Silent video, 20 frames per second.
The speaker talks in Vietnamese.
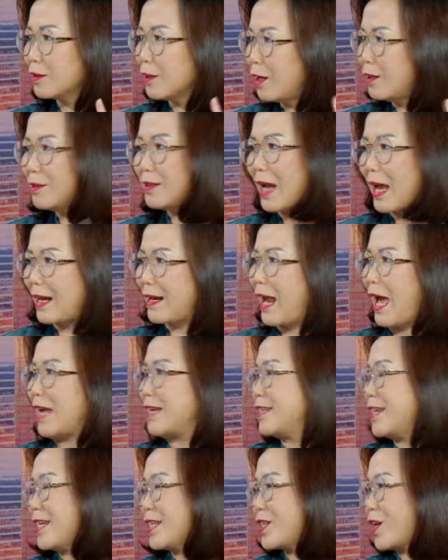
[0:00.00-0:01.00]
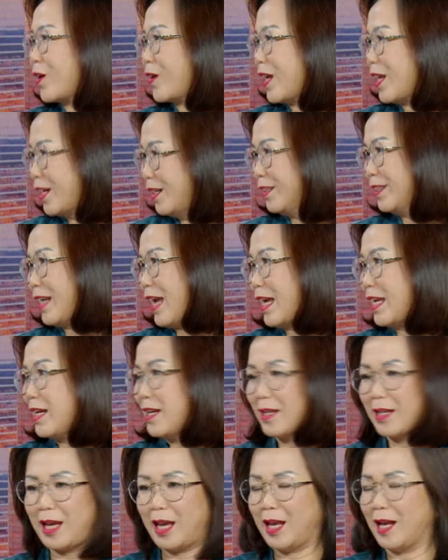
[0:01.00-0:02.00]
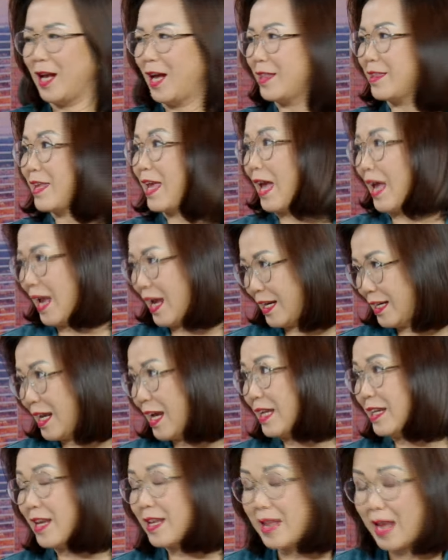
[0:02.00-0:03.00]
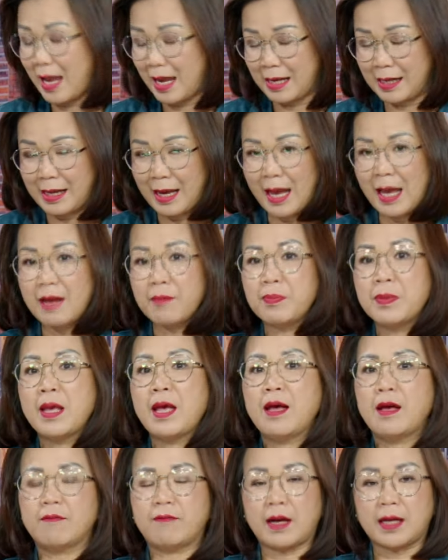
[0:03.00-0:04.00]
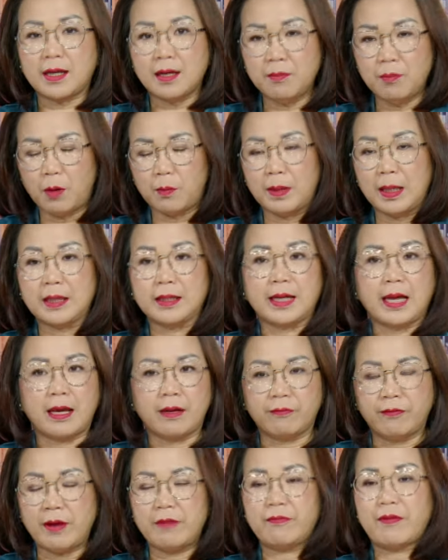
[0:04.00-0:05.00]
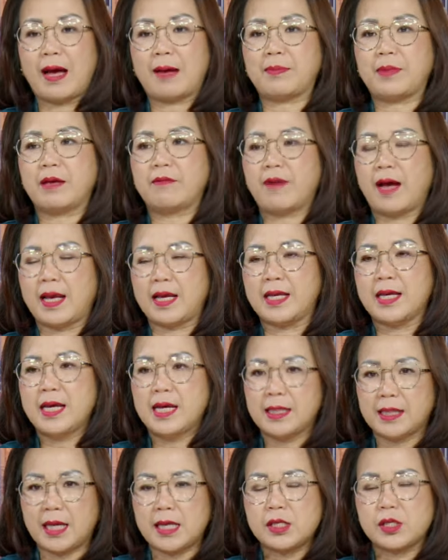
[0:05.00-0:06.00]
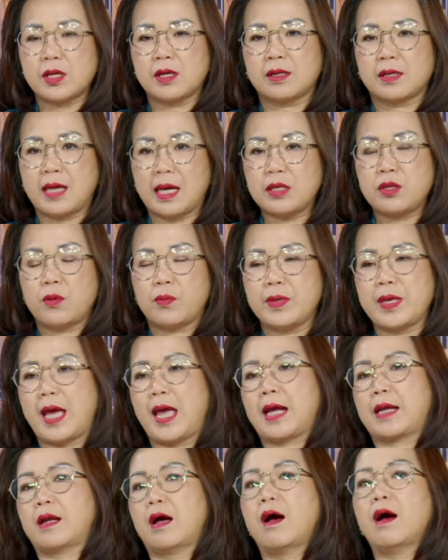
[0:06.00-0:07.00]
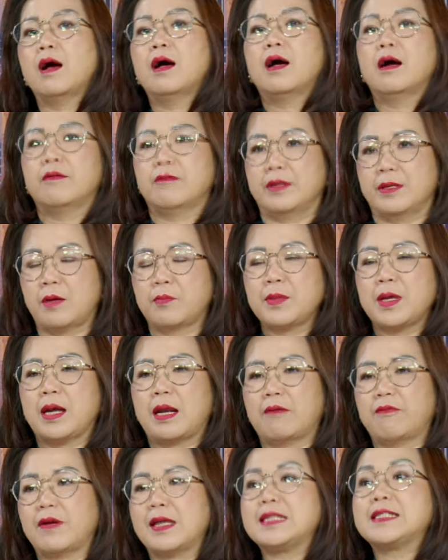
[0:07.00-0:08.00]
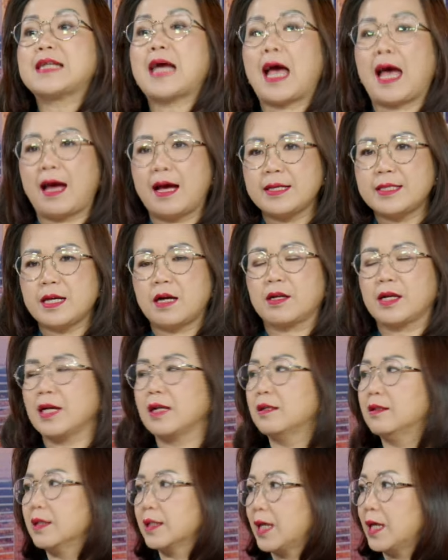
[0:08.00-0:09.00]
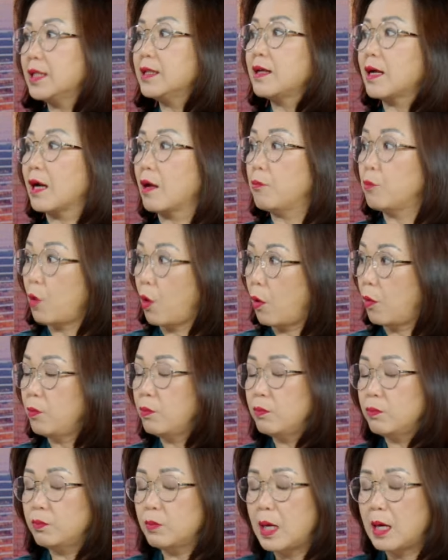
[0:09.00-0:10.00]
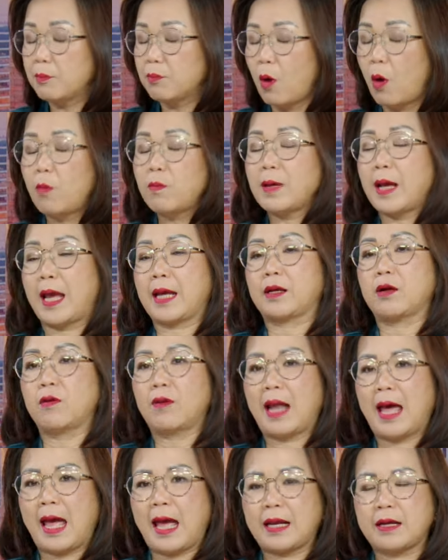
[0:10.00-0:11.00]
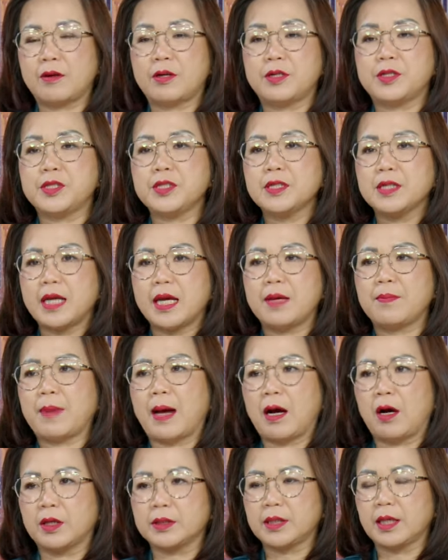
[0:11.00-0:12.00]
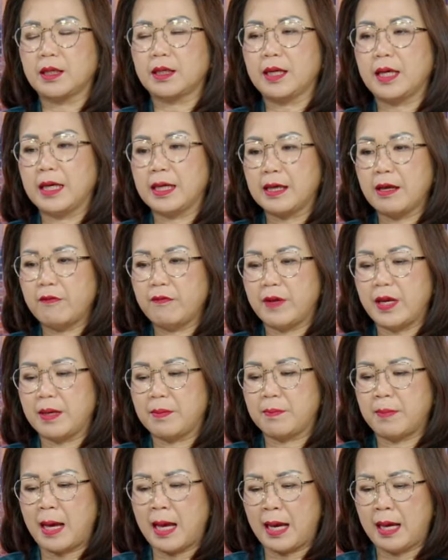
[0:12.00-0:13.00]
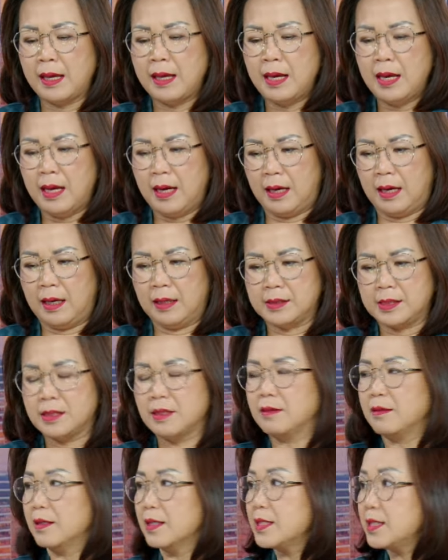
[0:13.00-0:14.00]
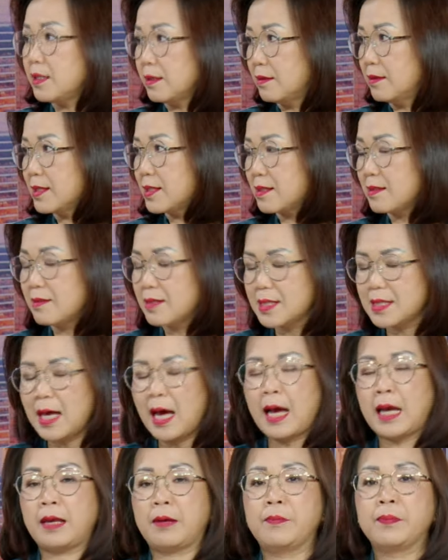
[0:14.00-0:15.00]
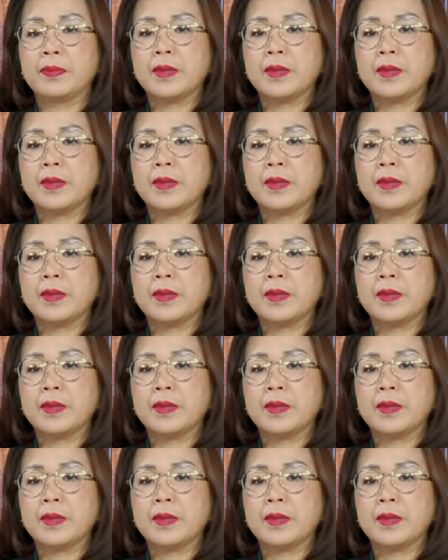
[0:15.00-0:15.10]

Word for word: đứng ra đại diện cho cái người này, kiện hết nhà hàng này đến nhà hàng khác. Và cứ một lần kiện vi phạm như vậy thì cái chủ nhà hàng đó giống như là phải trả cho cái người cái ít nhất là 4.000 đô la rồi, trước khi mà họ thực hiện cái việc mà sửa chữa, sửa sai.